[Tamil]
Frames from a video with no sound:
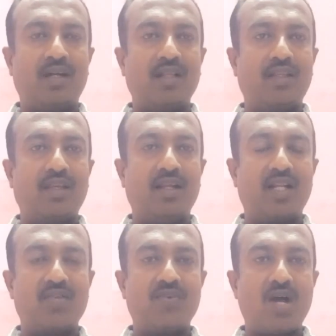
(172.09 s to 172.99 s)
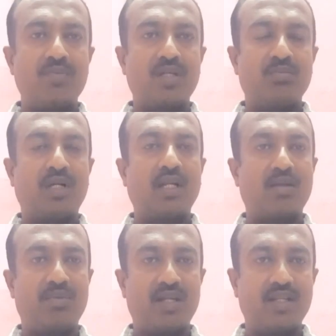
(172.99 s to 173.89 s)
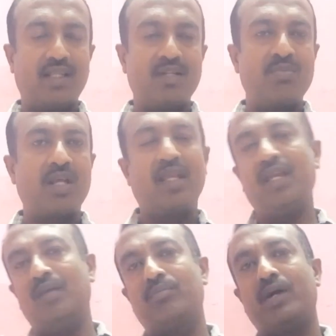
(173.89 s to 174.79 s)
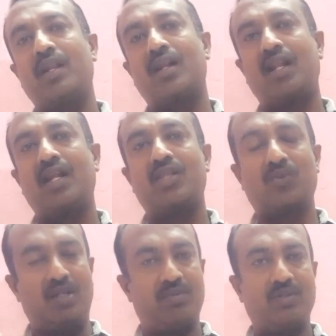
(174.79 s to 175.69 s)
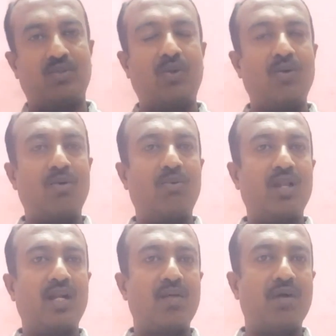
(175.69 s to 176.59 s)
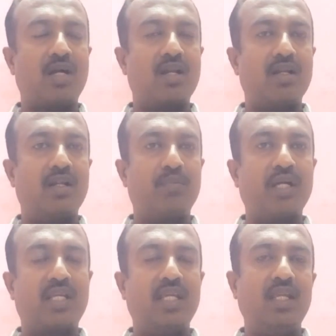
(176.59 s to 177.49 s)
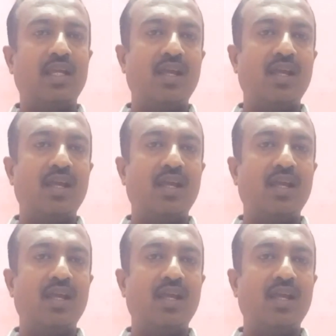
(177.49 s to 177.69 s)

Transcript: அது கீழேட்டட் ஃபார்முக்கு மாற்றப்பட்டு அதன் பிறகே பயிர்களால் எடுத்துக்கொள்ளப்படும் தொழு உரம் கூட நல்லா மக்கிற மக்கி